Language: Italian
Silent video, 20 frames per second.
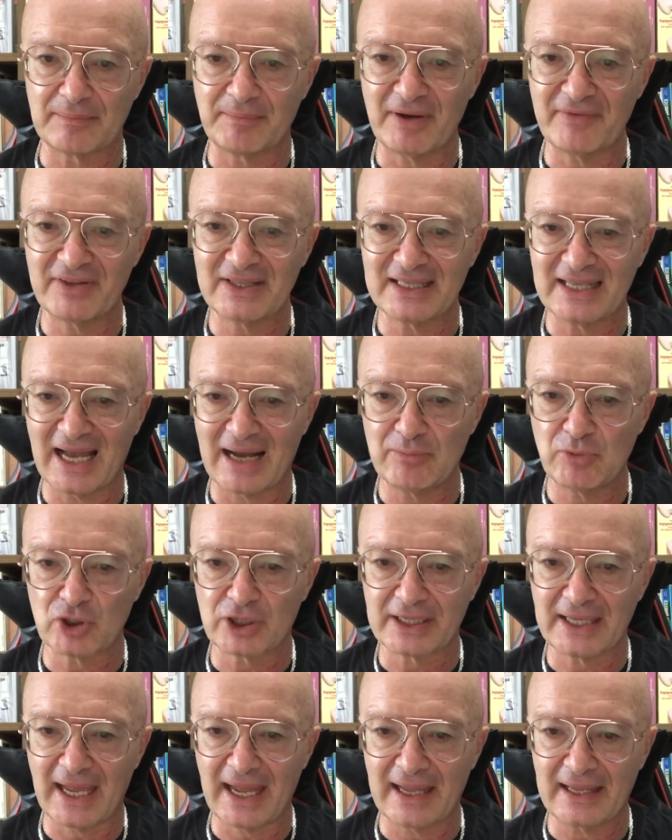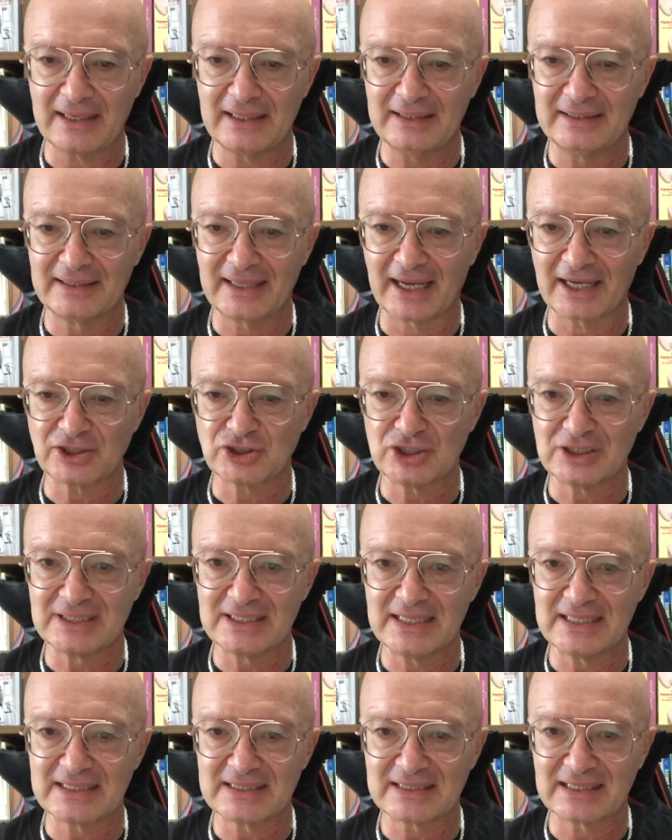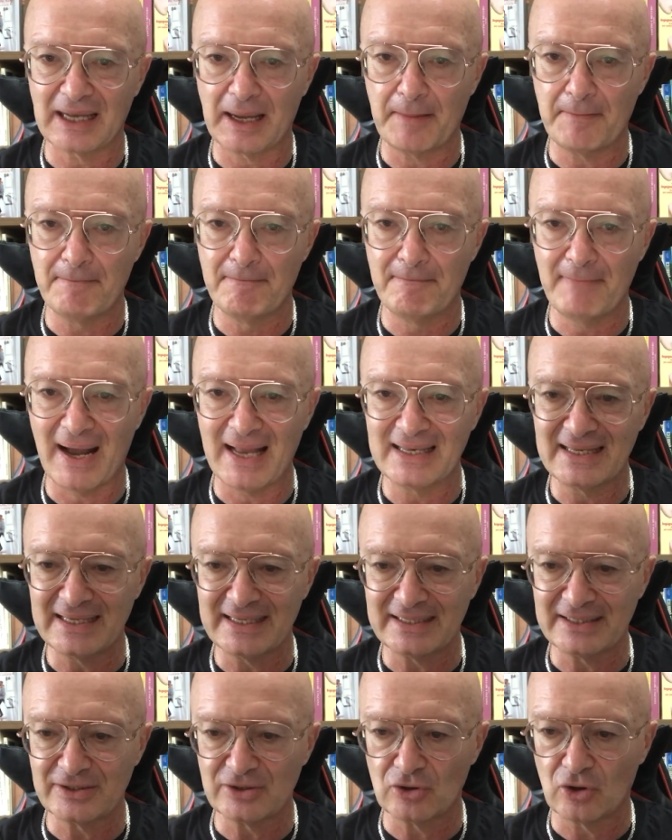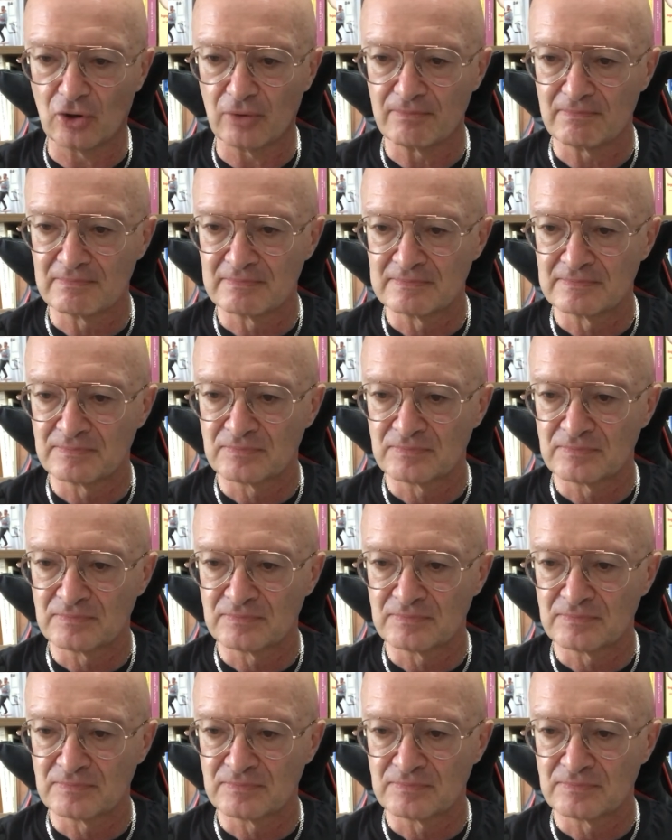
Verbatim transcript: Ma vediamo chi è il narcisista maligno,